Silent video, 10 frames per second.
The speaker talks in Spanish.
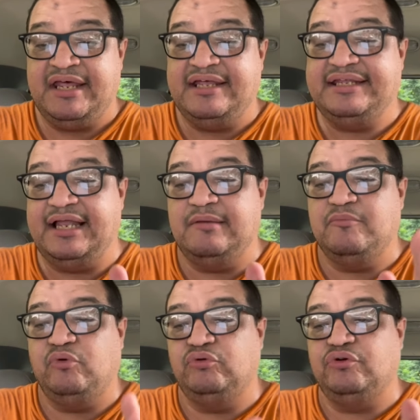y el
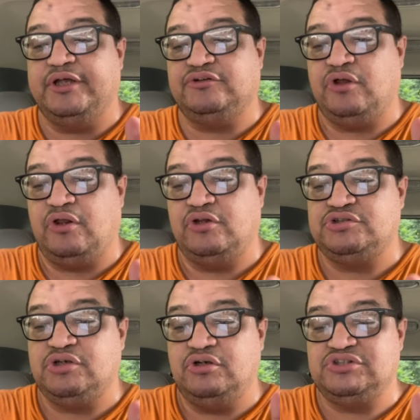mundo y
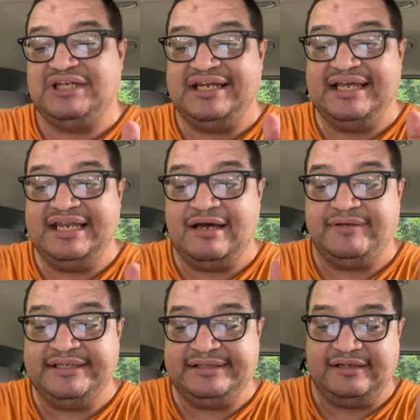todos los que en él
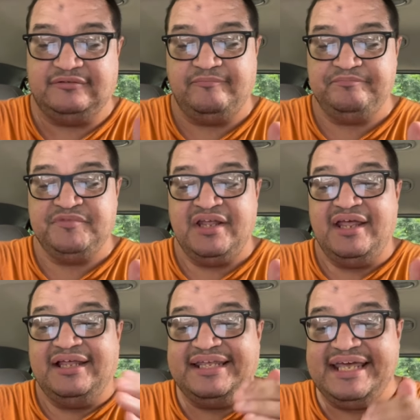habitan.
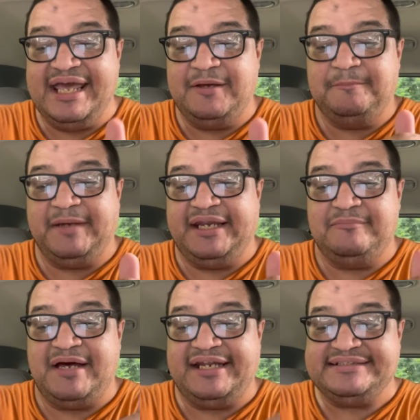¿Quién
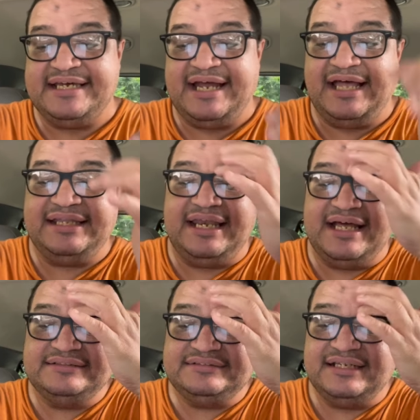permanecerá
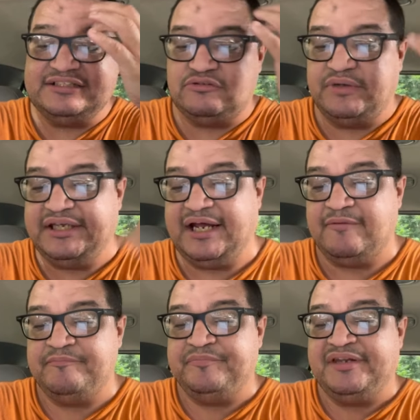delante de su
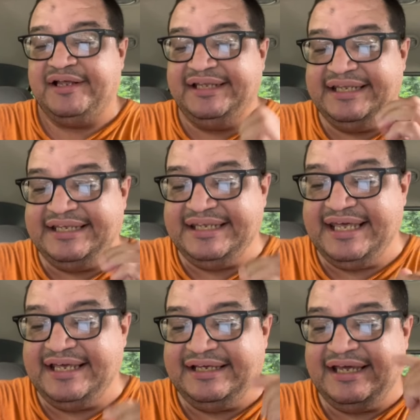ira? ¿Y
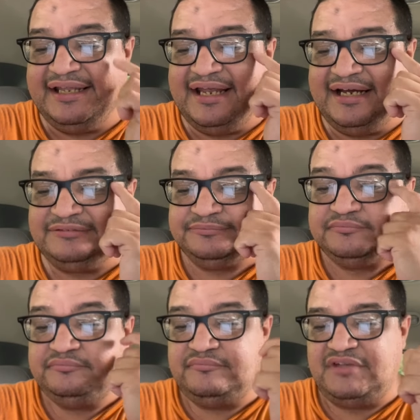quién quedará
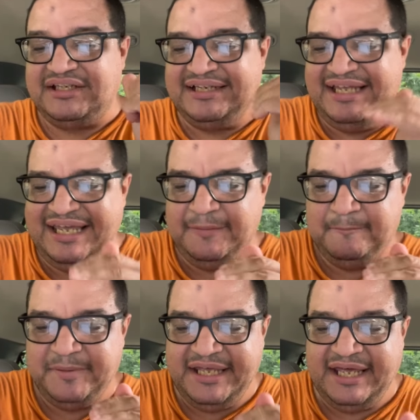en
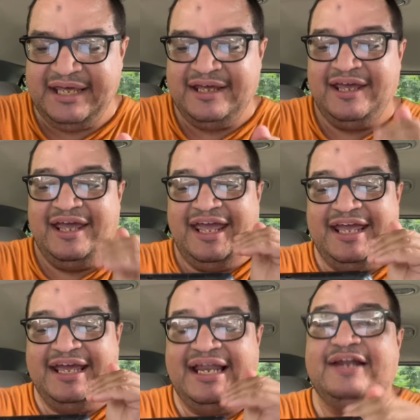pie
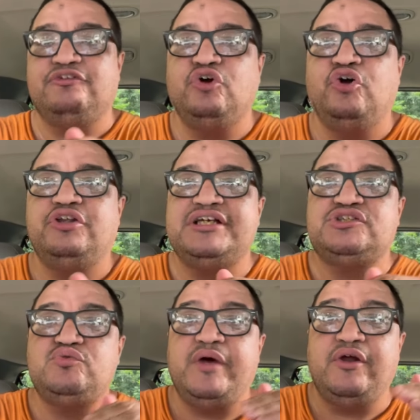en el ardor de
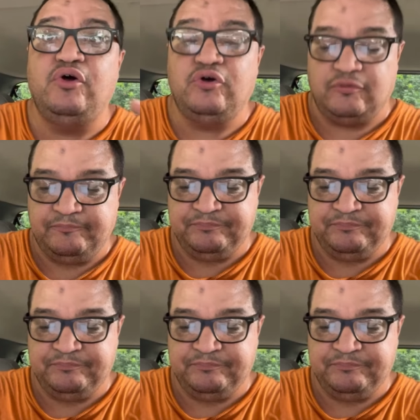su enojo.